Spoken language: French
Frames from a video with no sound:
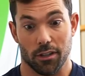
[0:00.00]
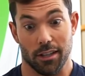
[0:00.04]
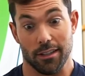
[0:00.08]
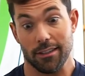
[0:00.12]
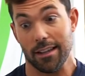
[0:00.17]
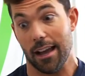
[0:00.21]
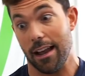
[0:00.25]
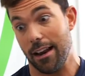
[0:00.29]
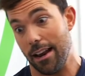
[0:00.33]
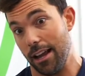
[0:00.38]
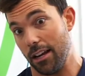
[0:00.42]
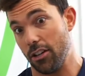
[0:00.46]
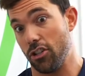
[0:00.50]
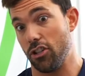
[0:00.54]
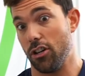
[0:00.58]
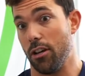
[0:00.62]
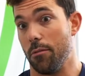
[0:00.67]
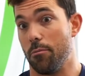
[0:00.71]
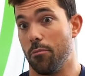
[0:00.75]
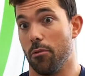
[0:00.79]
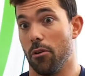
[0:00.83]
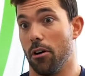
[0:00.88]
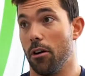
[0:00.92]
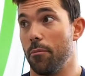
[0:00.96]
ont des talents
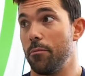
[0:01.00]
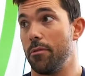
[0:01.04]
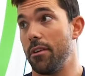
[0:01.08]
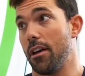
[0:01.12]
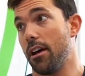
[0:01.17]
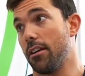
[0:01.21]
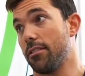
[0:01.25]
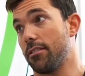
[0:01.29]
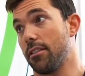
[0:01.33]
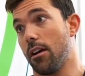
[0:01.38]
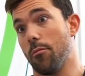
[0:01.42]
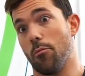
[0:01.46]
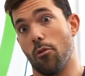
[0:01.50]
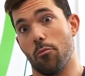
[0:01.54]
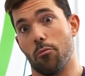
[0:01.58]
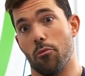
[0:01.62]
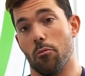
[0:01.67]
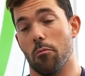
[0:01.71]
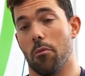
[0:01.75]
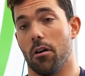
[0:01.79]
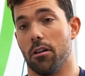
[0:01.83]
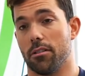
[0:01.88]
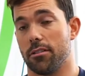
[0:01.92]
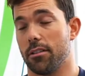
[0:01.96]
que j'ai pas, puis
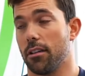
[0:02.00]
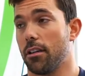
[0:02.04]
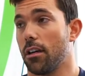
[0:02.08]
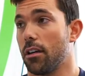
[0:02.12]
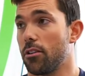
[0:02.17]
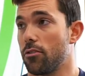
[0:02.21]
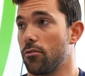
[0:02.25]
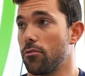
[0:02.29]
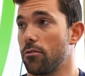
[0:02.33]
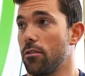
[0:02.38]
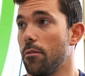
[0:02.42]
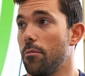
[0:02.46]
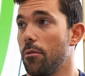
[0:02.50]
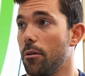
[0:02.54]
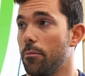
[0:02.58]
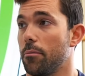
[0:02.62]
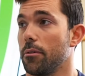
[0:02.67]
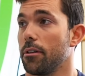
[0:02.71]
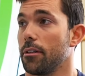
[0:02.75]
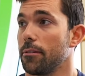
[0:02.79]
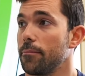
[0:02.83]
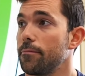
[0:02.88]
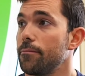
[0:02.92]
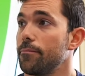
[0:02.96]
ensemble on peut bâtir quelque chose de
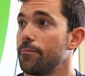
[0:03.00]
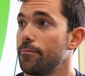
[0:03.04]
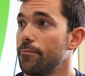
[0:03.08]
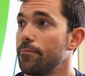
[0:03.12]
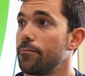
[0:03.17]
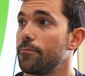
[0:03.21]
pas pire.